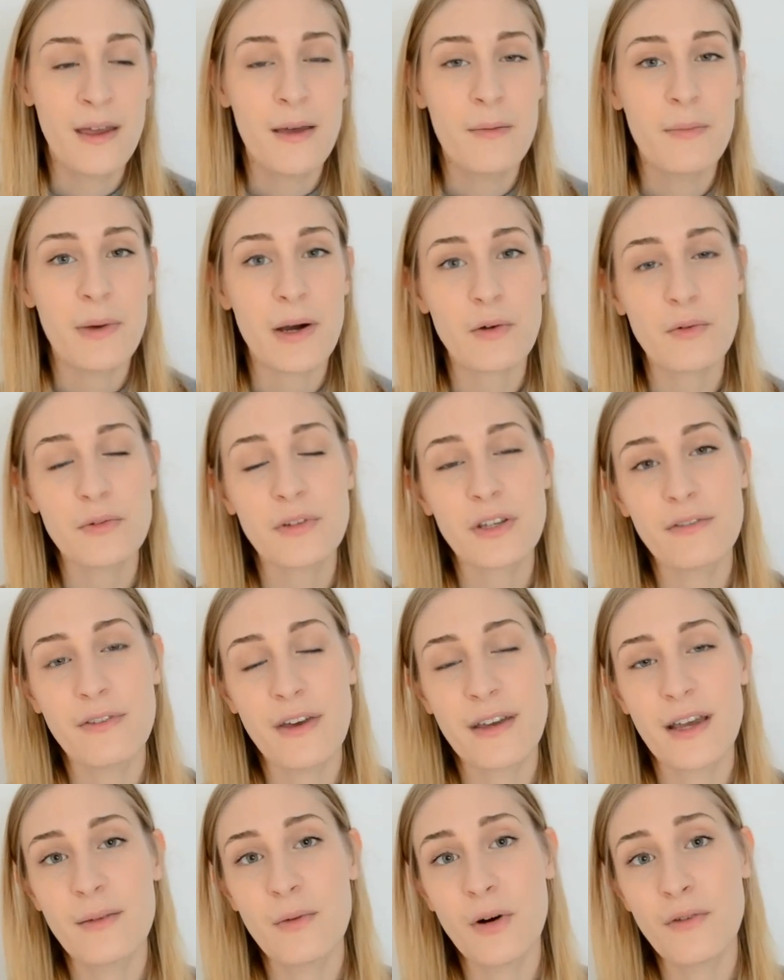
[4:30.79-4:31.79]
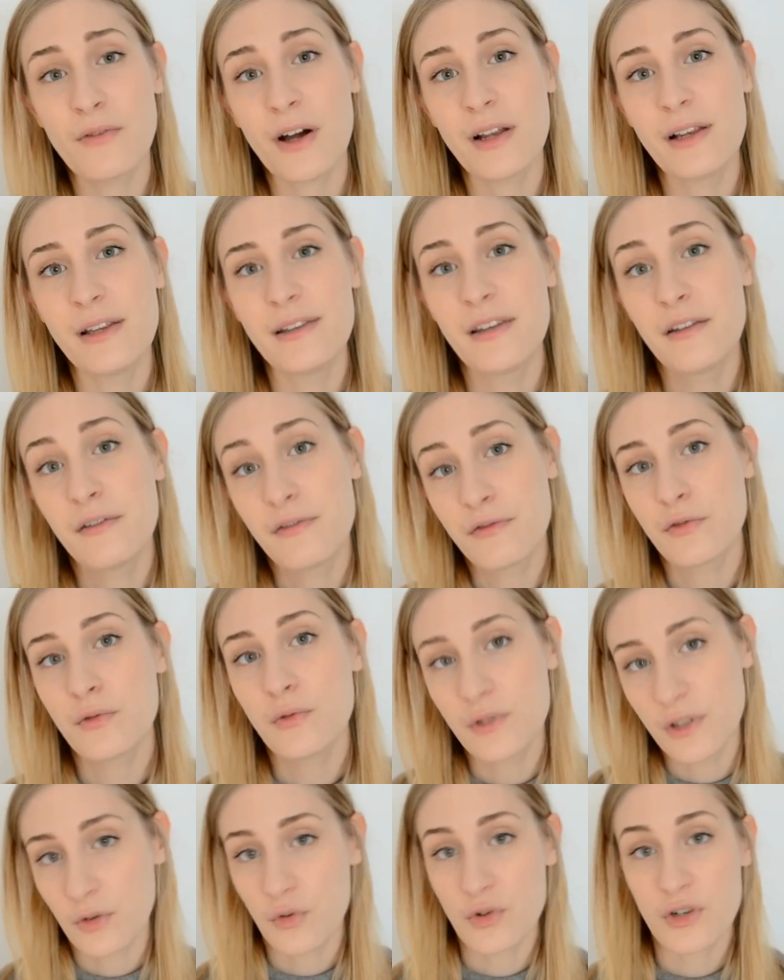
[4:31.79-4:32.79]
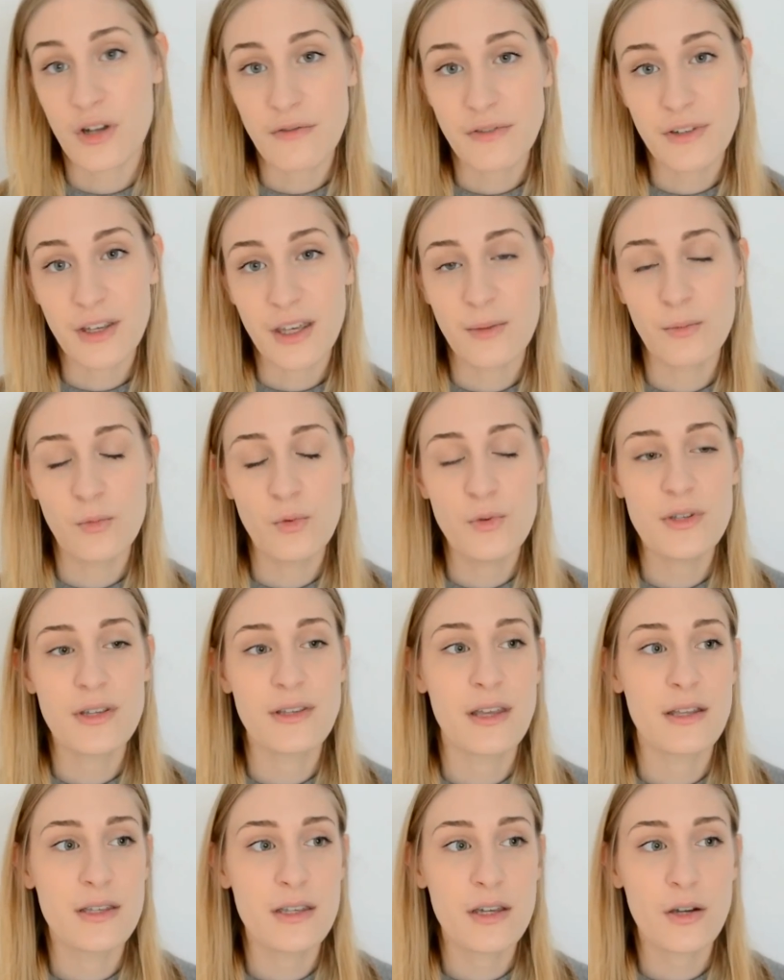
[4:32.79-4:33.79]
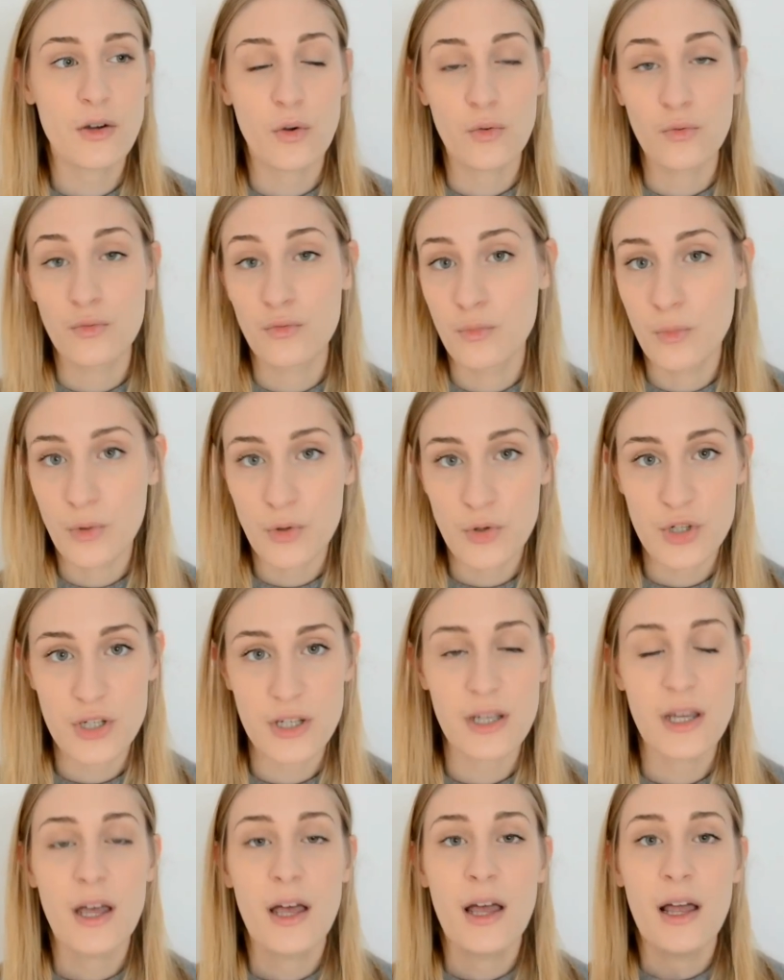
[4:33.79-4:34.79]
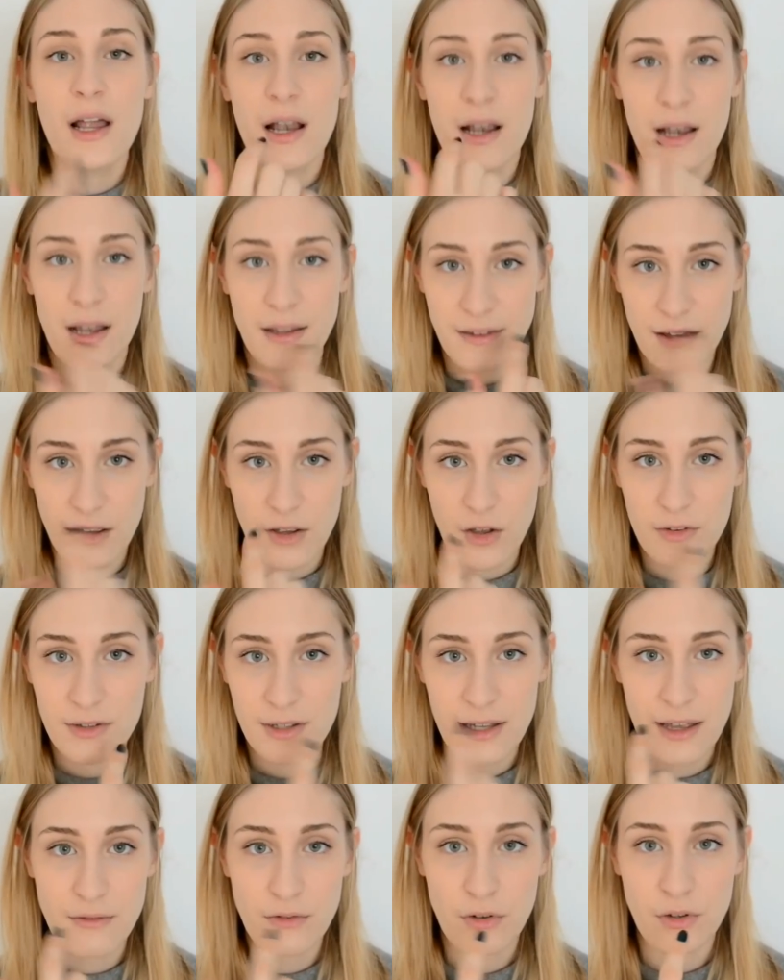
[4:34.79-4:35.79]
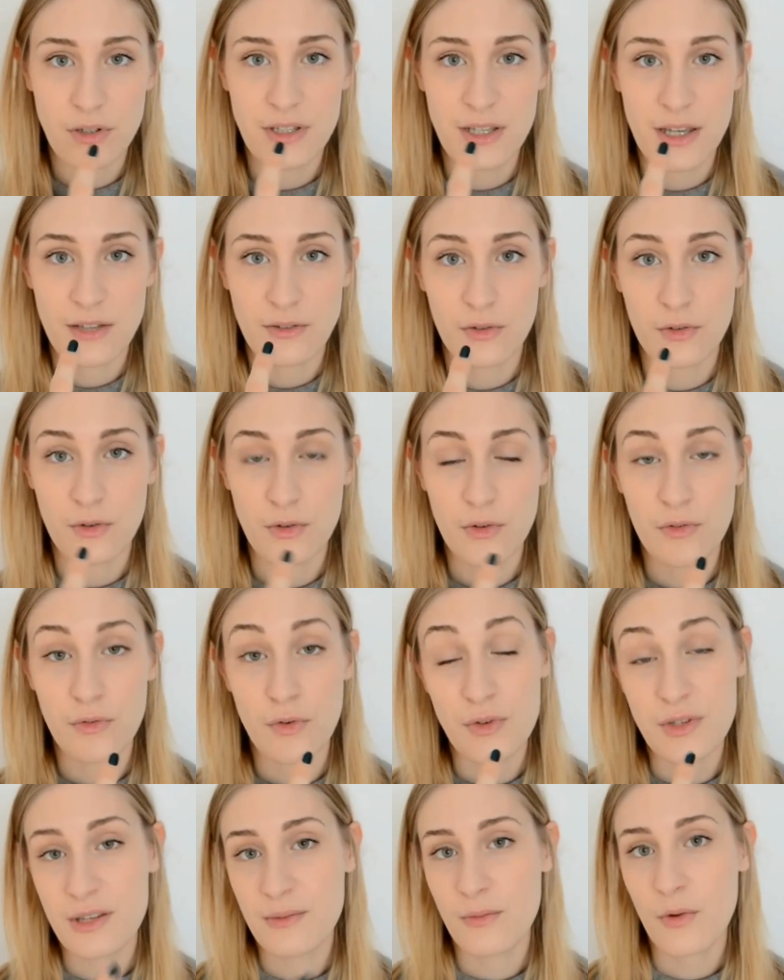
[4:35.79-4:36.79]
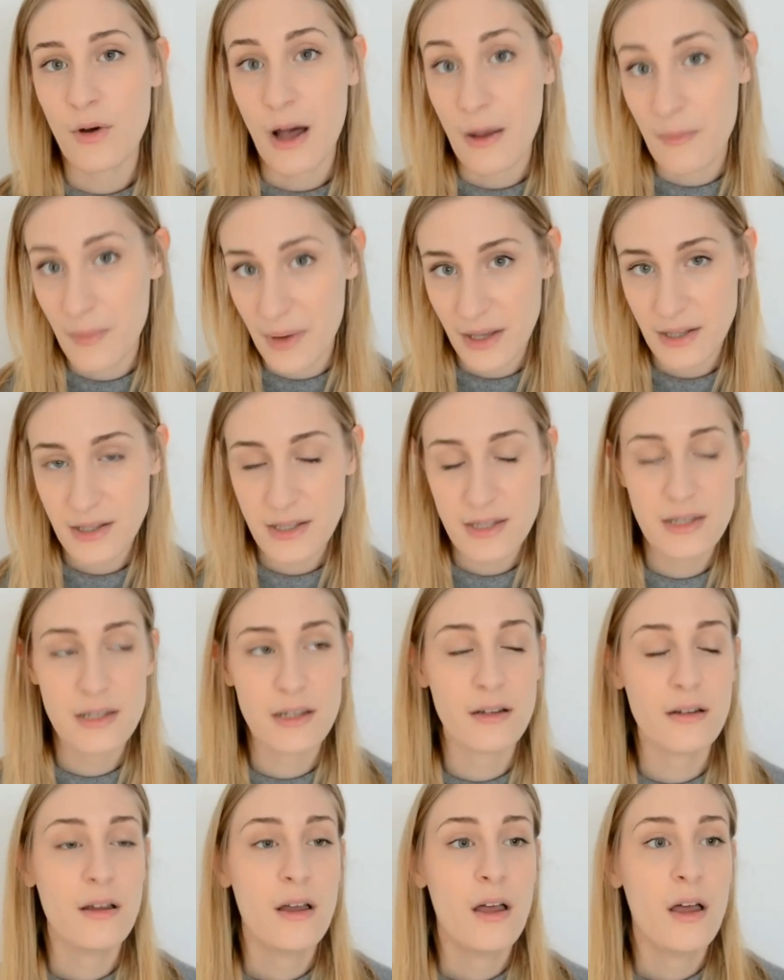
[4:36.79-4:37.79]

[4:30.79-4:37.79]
Par contre, il va également avoir les défauts des rouges à lèvres crémeux, c'est-à-dire quand vous mangez, l'intérieur des lèvres qui a tendance forcément à partir.